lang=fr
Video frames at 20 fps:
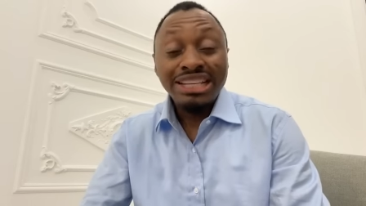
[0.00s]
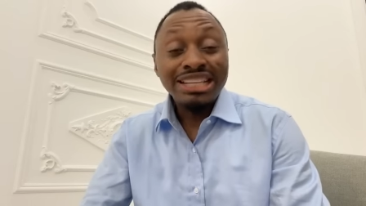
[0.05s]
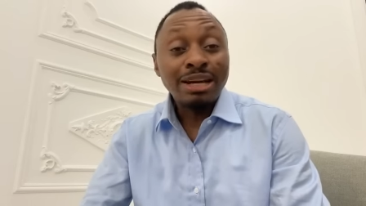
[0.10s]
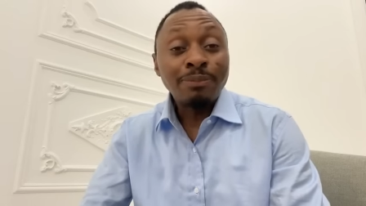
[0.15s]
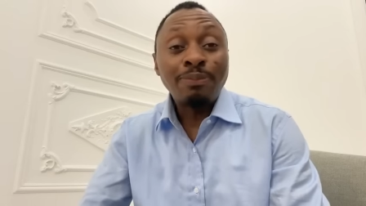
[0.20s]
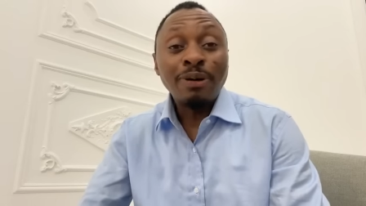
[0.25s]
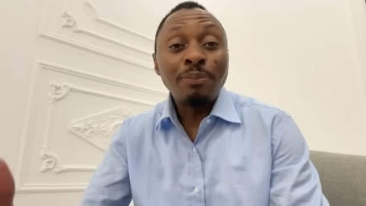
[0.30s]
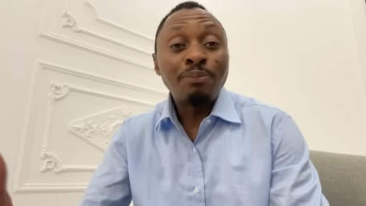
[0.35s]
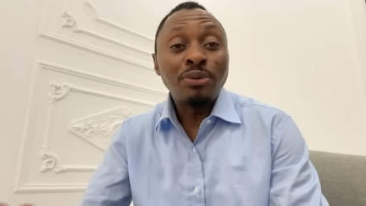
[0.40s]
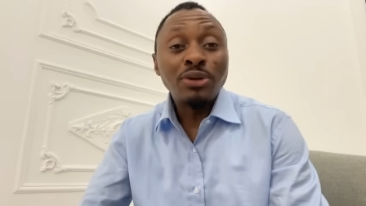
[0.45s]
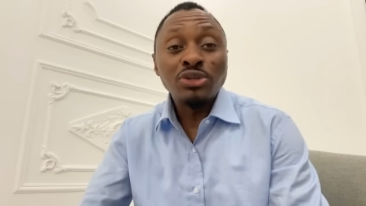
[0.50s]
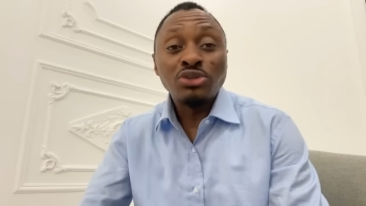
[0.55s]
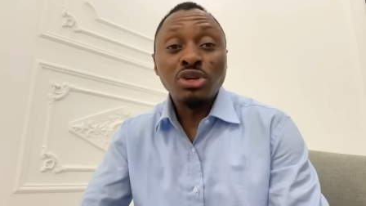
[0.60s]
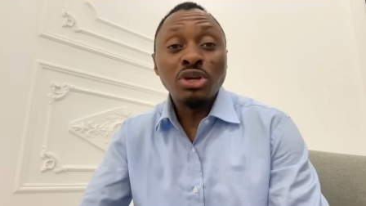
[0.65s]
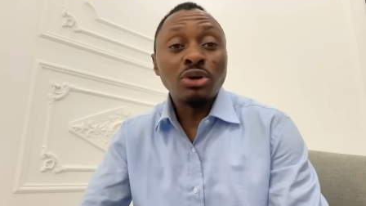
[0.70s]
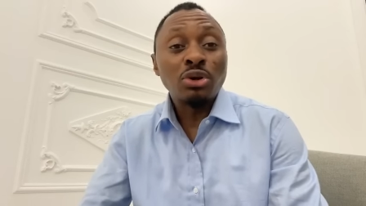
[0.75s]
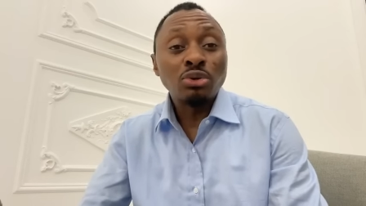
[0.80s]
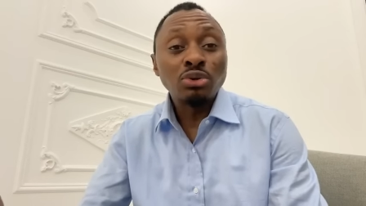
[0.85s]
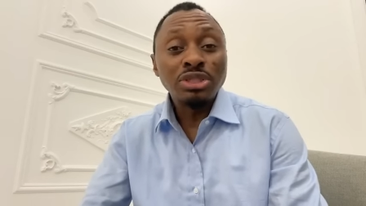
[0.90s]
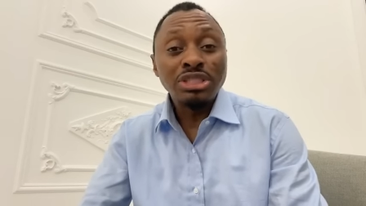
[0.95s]
elle n'a pas
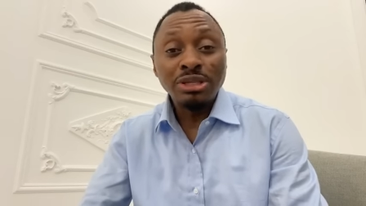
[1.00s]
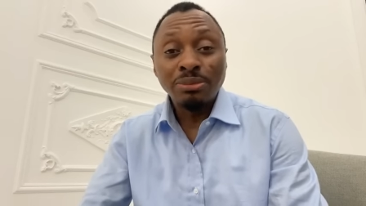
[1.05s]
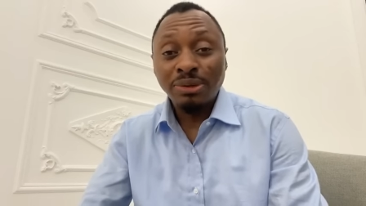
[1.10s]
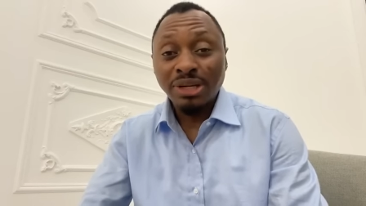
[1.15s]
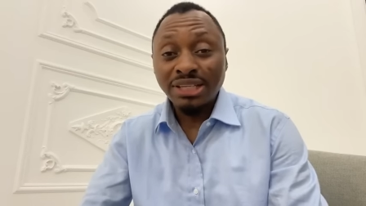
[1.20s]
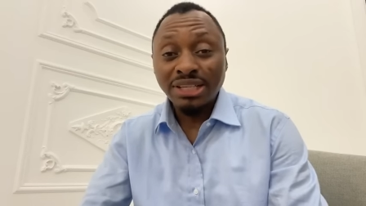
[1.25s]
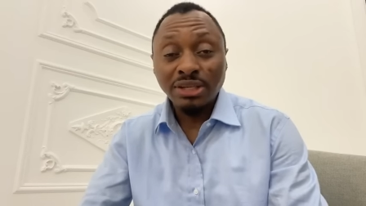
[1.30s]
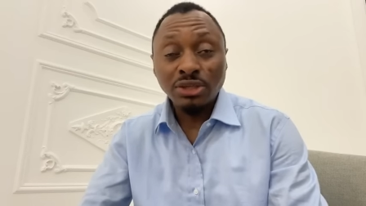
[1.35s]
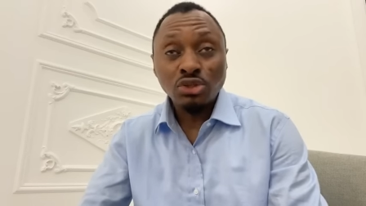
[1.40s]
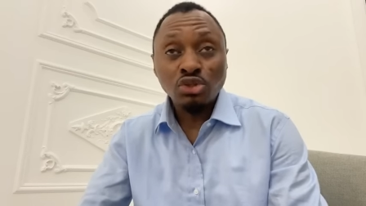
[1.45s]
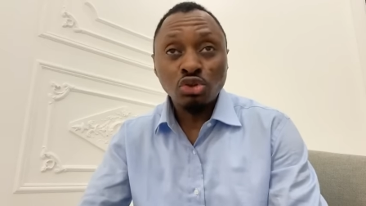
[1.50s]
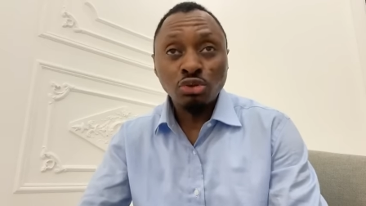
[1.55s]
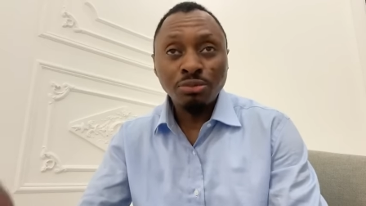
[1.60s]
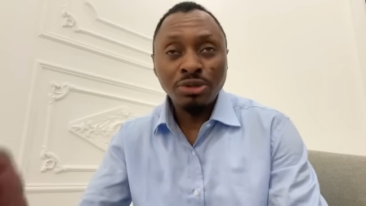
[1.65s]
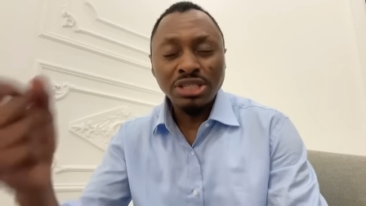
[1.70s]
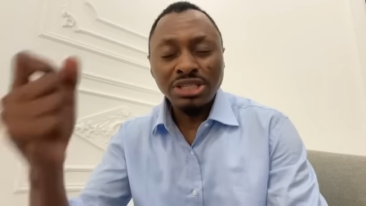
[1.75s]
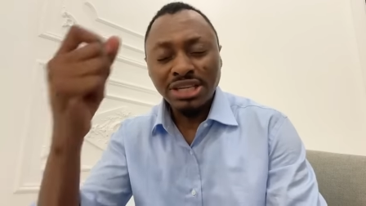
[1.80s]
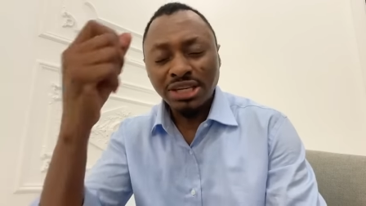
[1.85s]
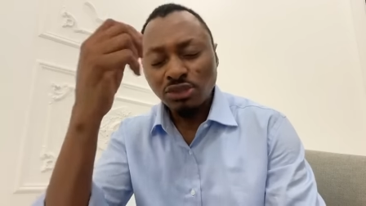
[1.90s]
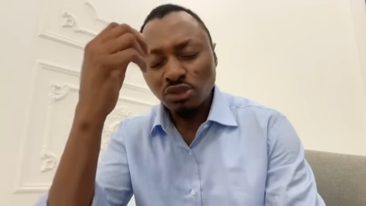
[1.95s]
besoin qu'on lui demande d'être
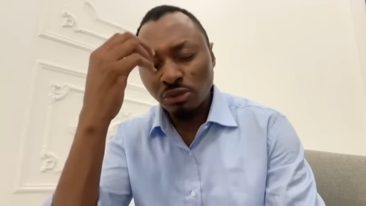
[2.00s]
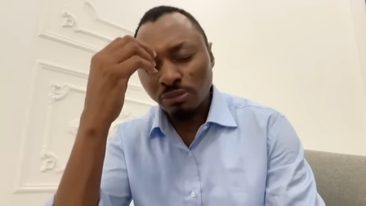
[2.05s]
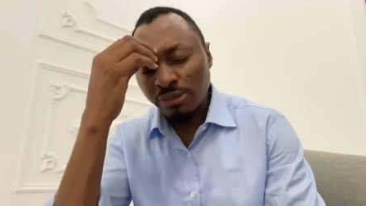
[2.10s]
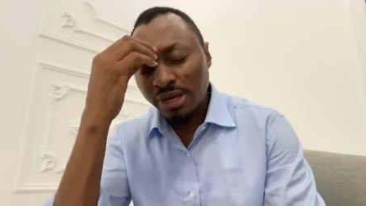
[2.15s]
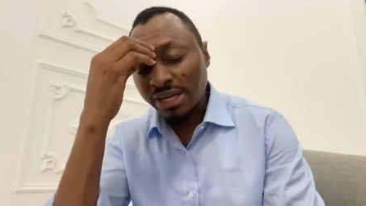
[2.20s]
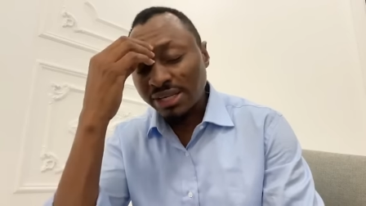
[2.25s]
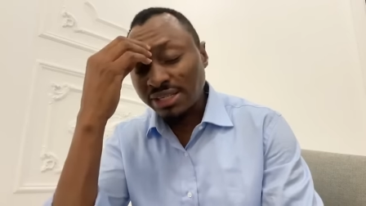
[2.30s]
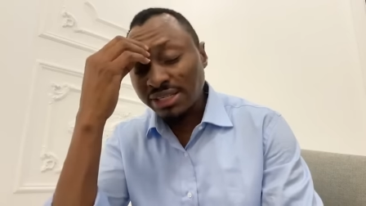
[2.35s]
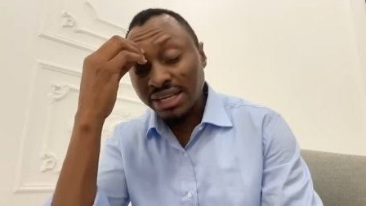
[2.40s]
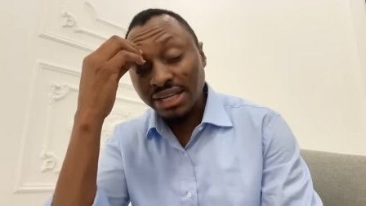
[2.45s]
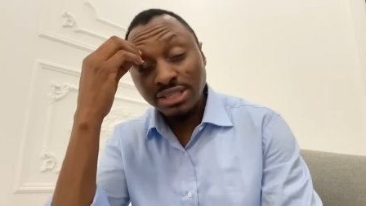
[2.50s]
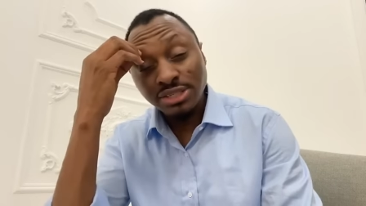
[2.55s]
soumise à son mari.